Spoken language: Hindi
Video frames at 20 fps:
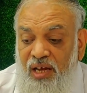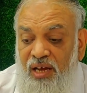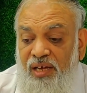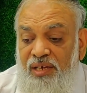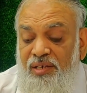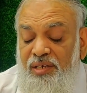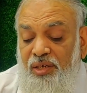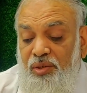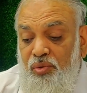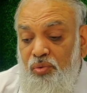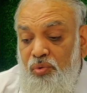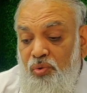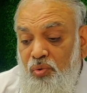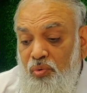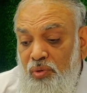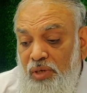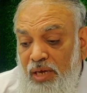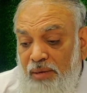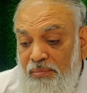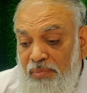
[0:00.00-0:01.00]
अगर खातून
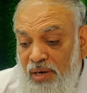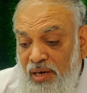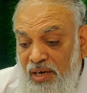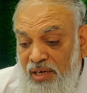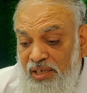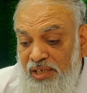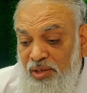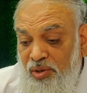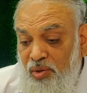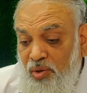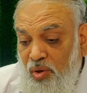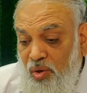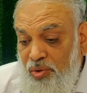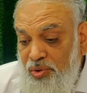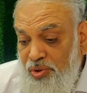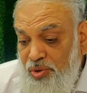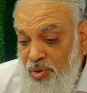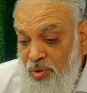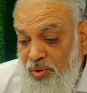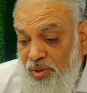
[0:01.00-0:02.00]
खुला मांग ले और
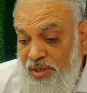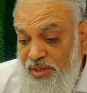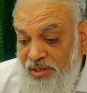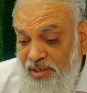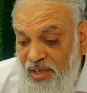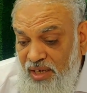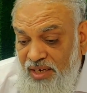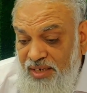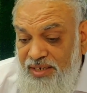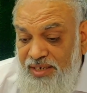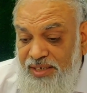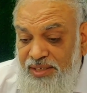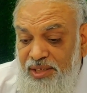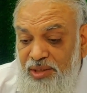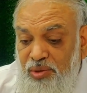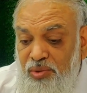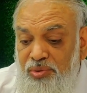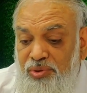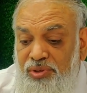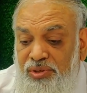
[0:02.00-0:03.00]
शोहर इनकार कर
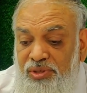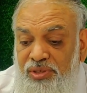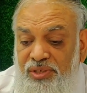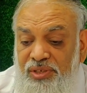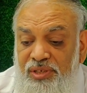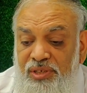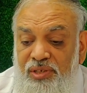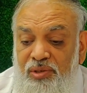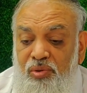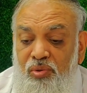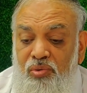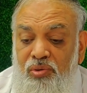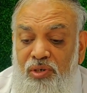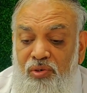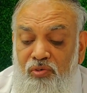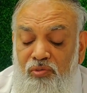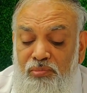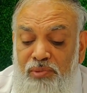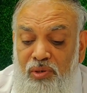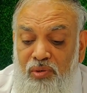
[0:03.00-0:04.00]
दे तो शरीयत और
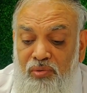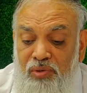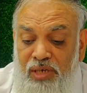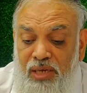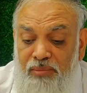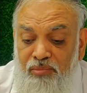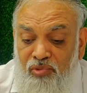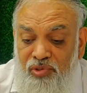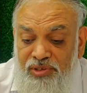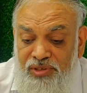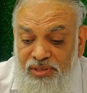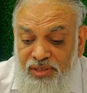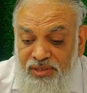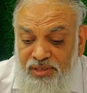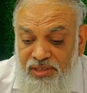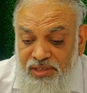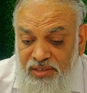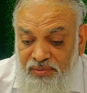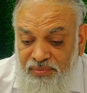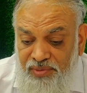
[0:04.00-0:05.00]
कानून में खुला मौसर
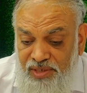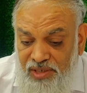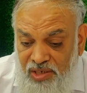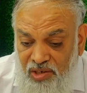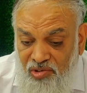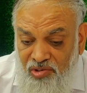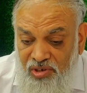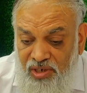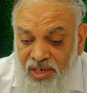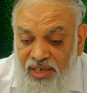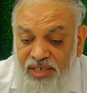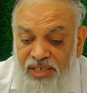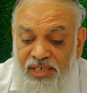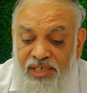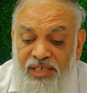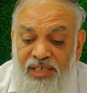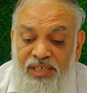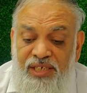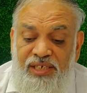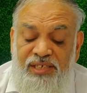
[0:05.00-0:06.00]
तस्वर ना होगा
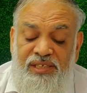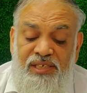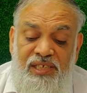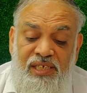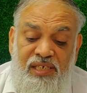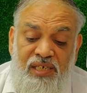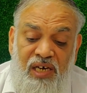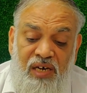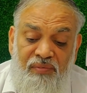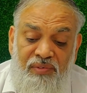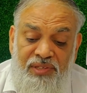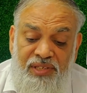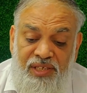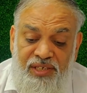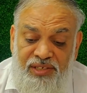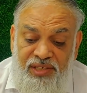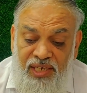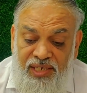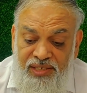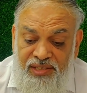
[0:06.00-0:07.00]
इसलिए खामन
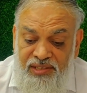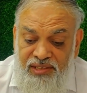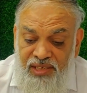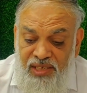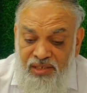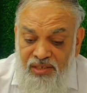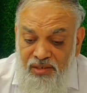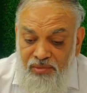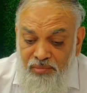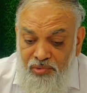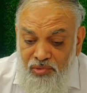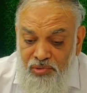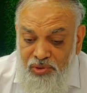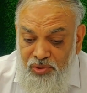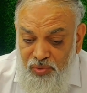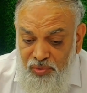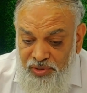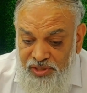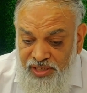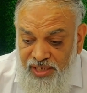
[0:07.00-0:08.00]
की इजाज़त यहाँ कबूल
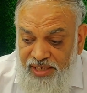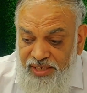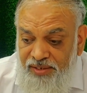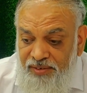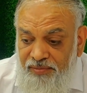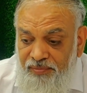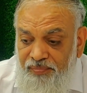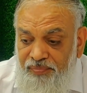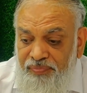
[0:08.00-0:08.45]
ज़रूरी है